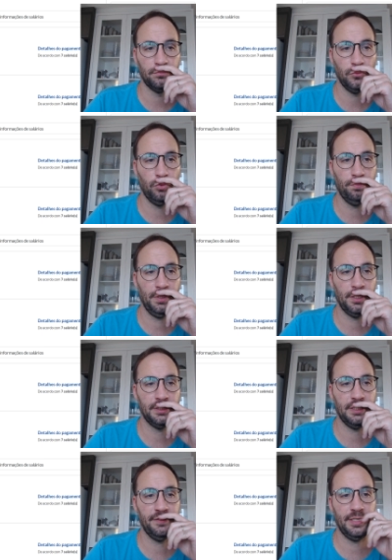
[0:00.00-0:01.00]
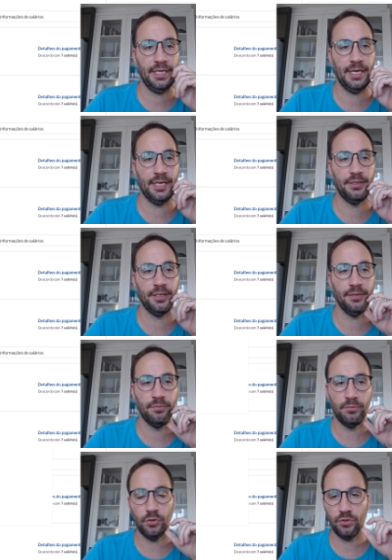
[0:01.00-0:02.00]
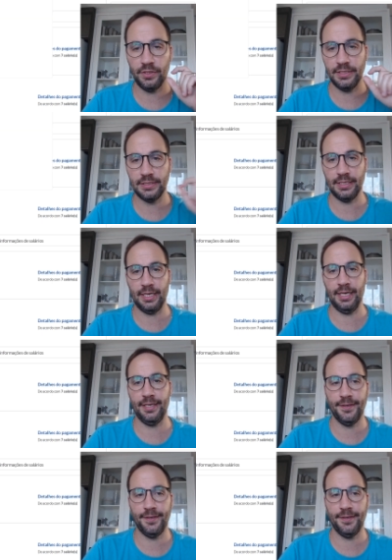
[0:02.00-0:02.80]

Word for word: Opa, escrevi até errado aqui. Motorista. Aí.